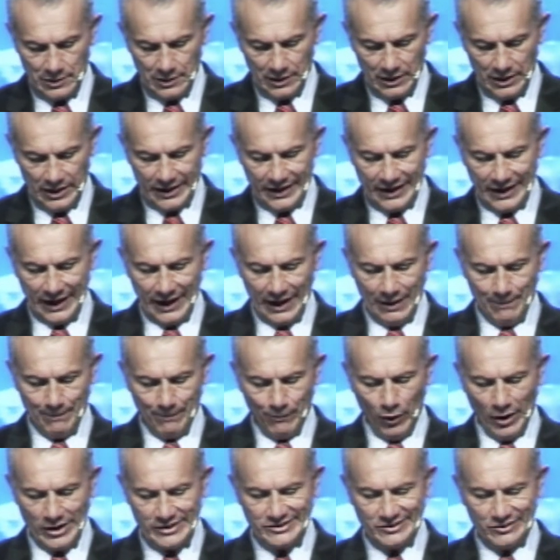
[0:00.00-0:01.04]
y que
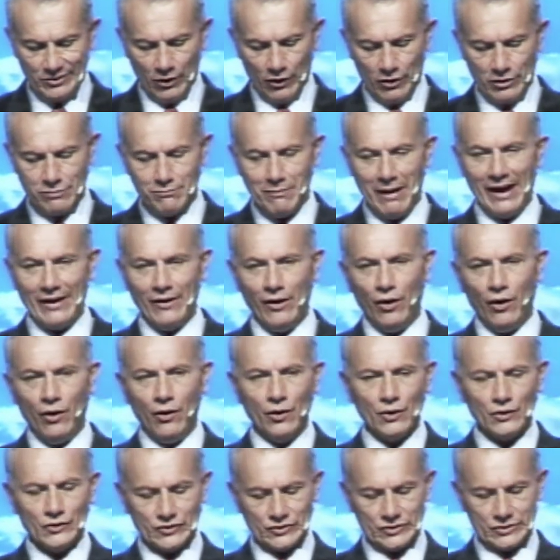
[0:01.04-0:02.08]
vuestros
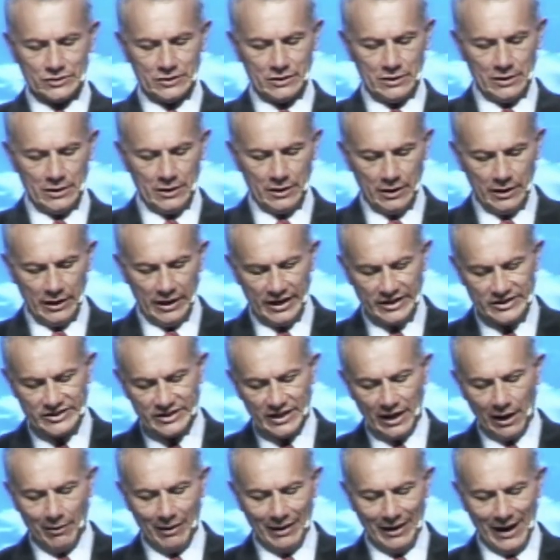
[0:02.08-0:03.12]
manojos
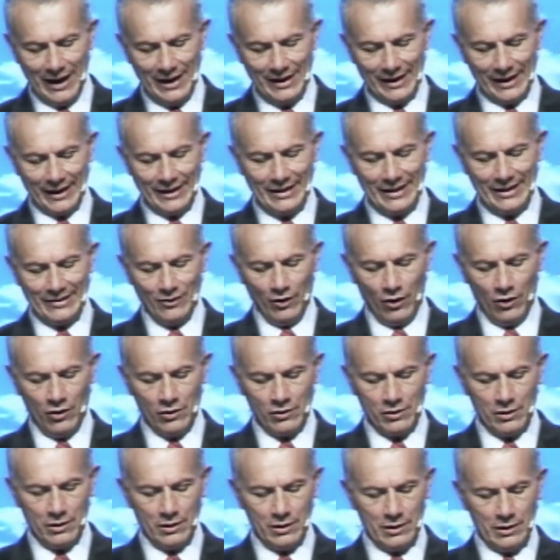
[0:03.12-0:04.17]
estaban
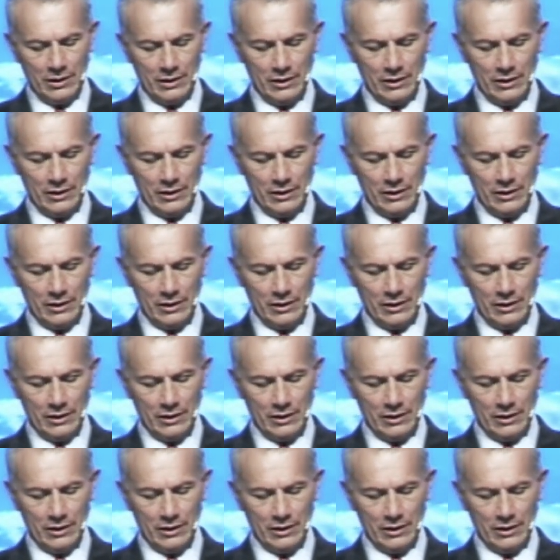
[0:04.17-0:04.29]
alrededor